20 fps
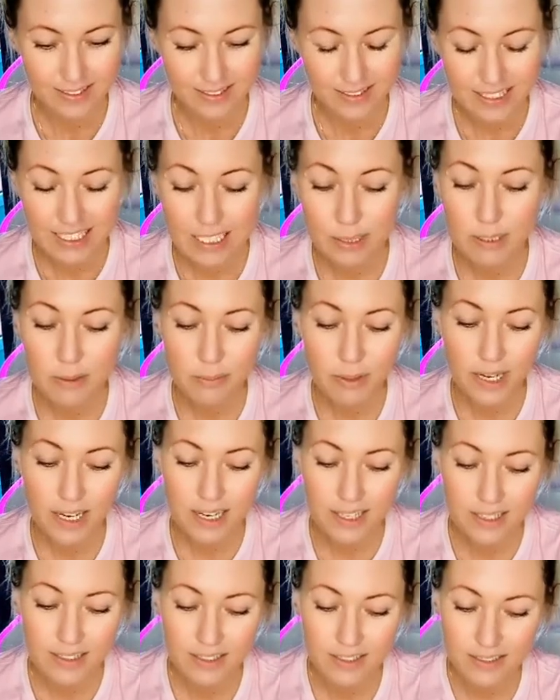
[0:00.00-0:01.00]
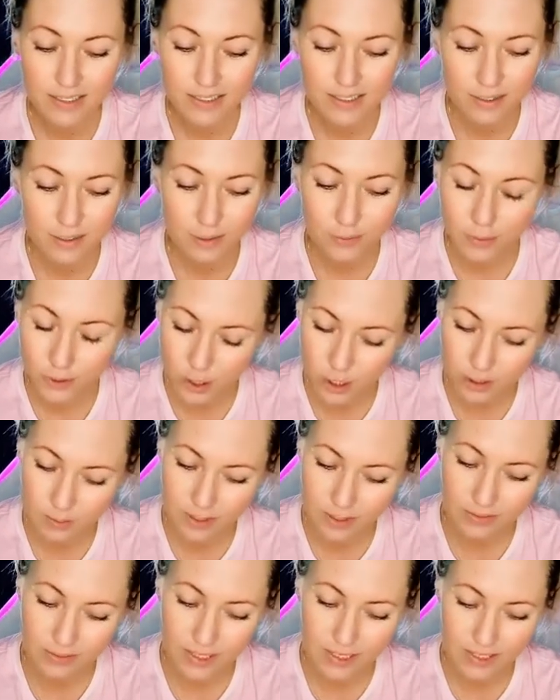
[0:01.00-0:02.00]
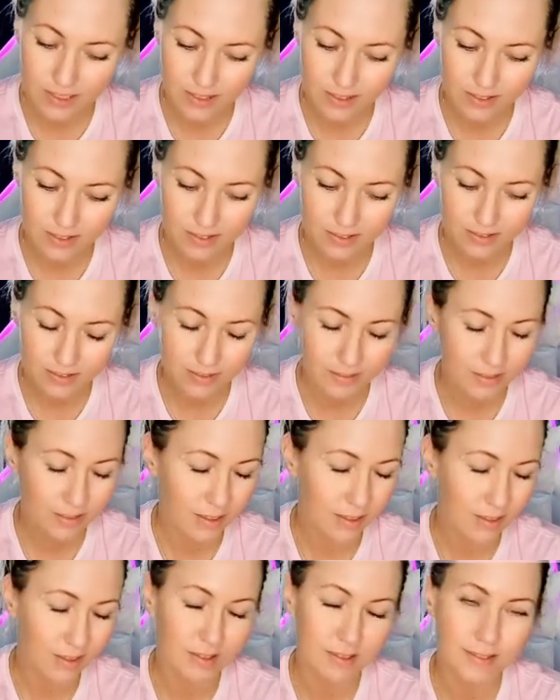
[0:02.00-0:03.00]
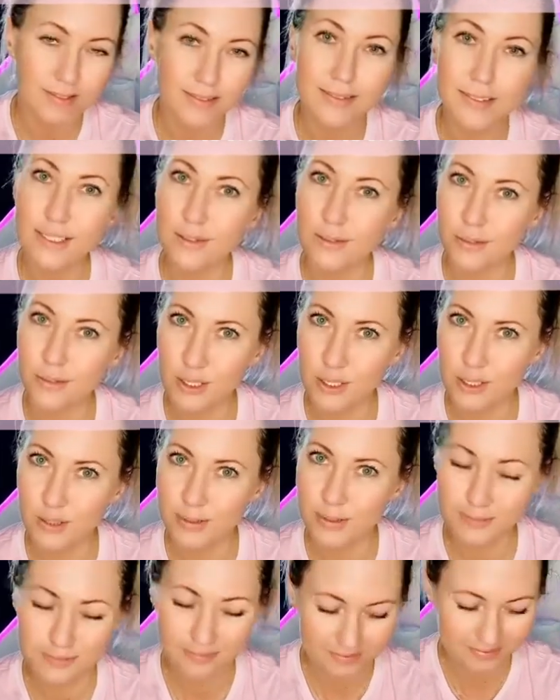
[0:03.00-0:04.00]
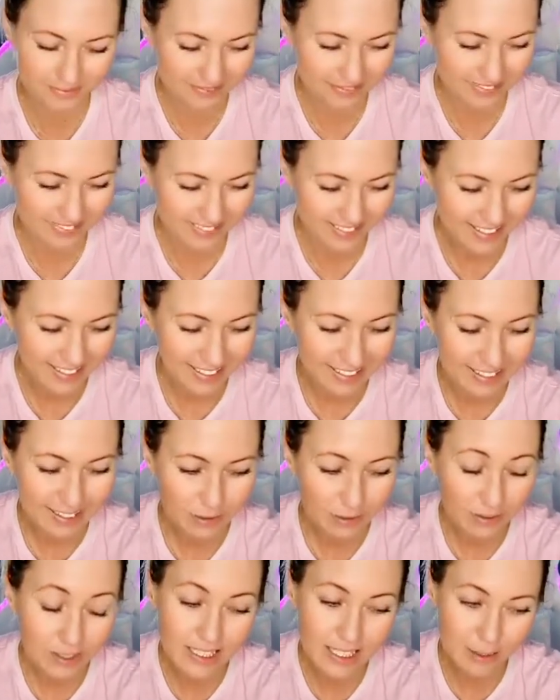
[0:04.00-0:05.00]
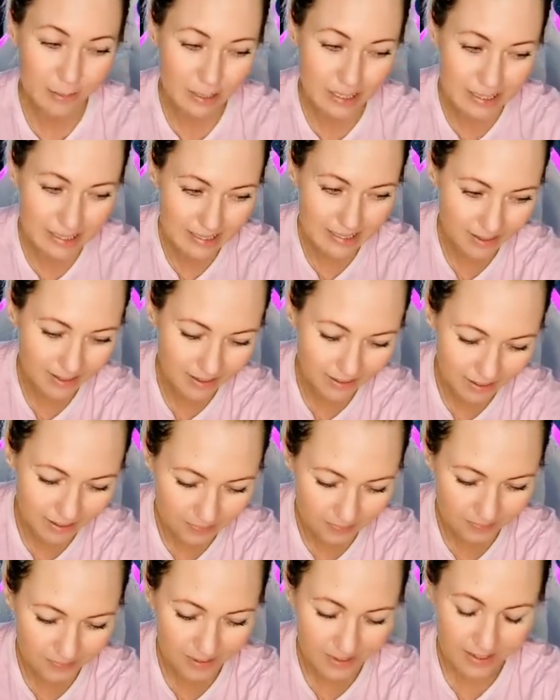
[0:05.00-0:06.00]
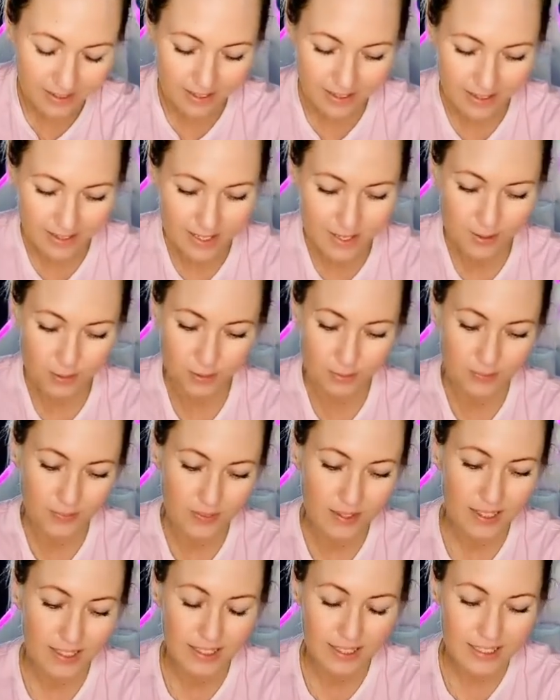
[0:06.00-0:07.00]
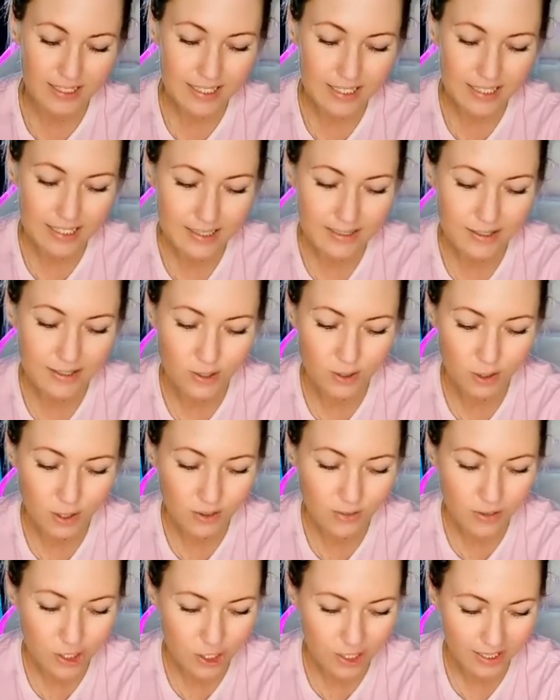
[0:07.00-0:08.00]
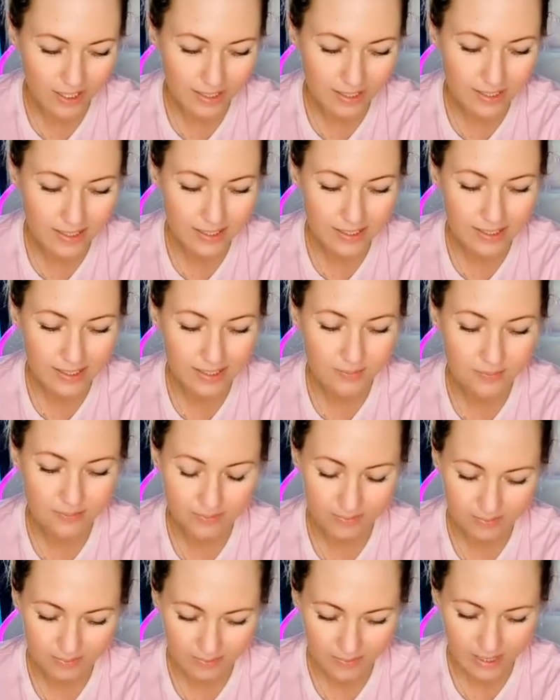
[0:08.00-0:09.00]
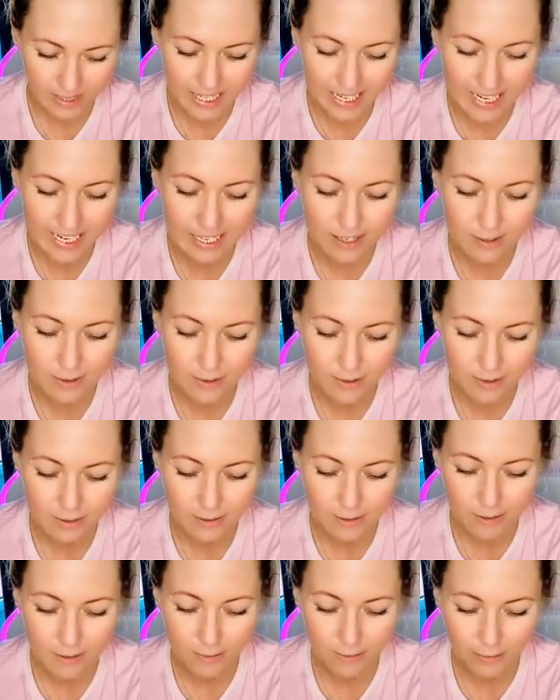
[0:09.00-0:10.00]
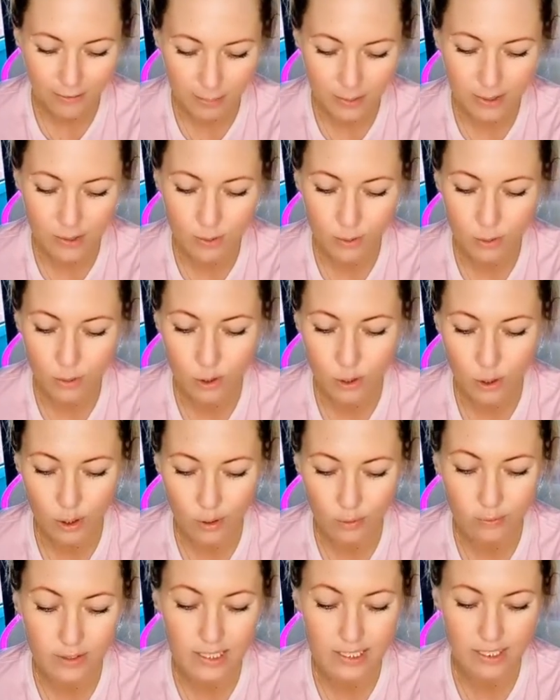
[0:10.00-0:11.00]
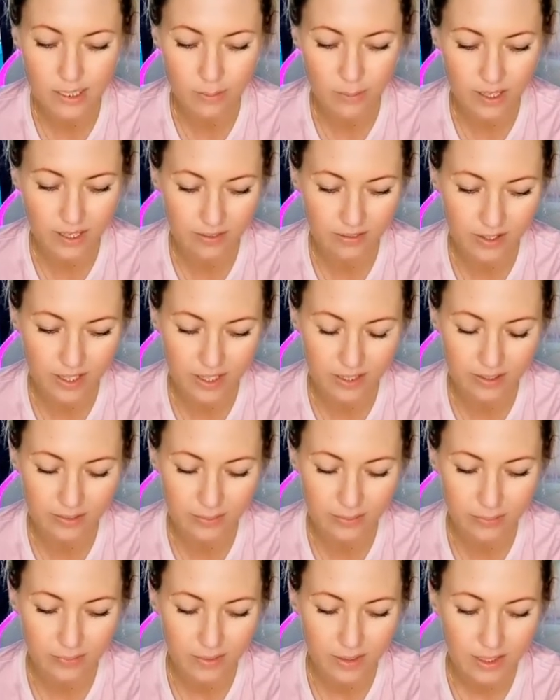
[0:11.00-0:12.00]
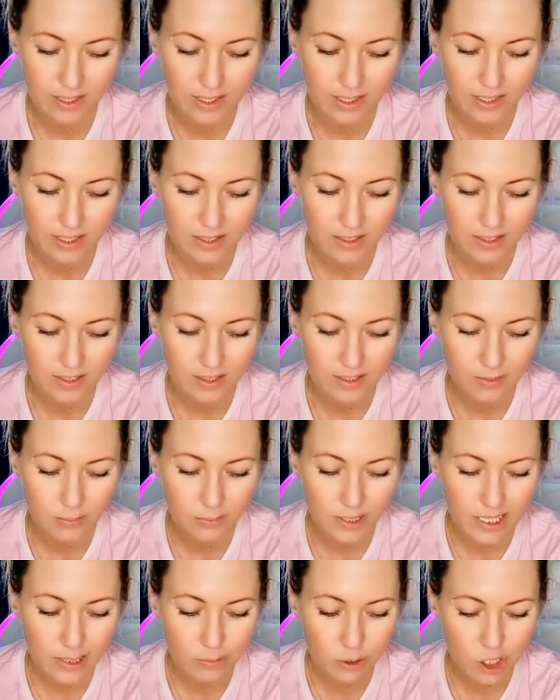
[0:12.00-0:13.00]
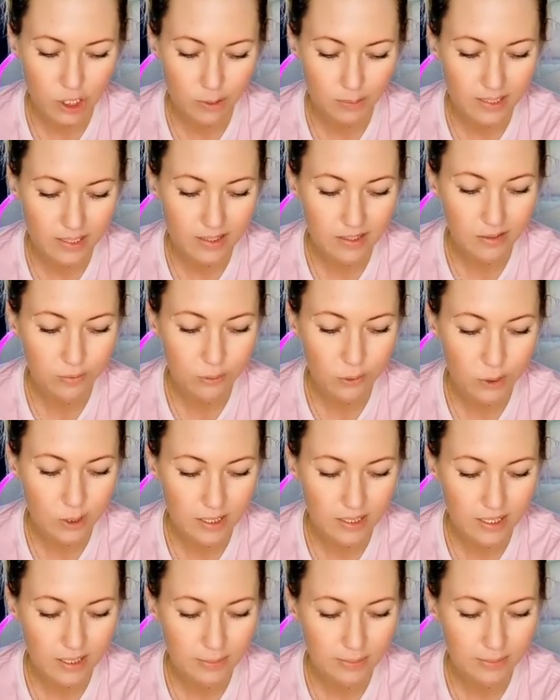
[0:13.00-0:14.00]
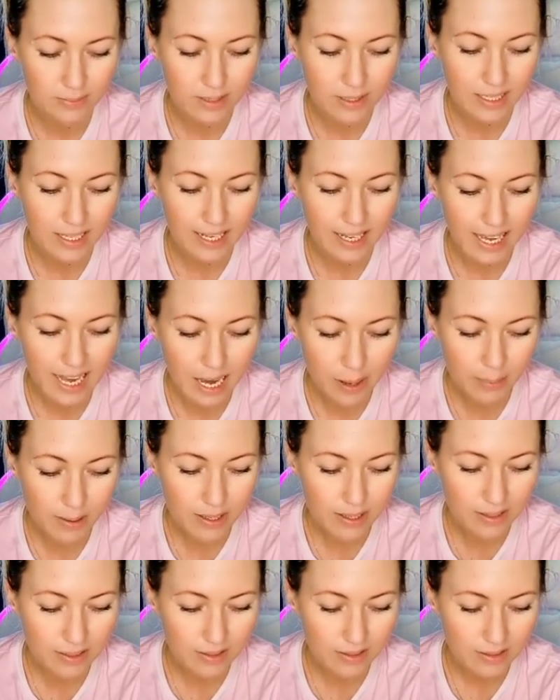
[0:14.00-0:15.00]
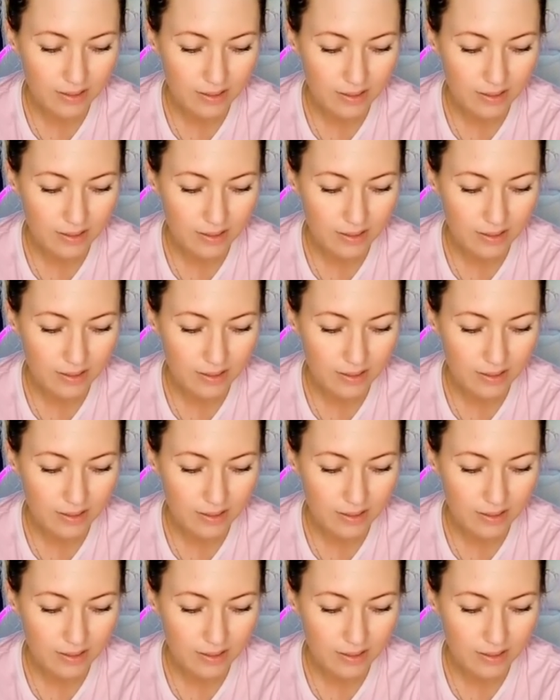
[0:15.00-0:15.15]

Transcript: Ich habe den Park, die Fische mal wieder. Ach, die Fische. Und ich habe den Sarg. Also, hier soll wahrscheinlich eine Verbindung öffentlich gemacht werden, mit einem stabilen Gefühlsleben, aber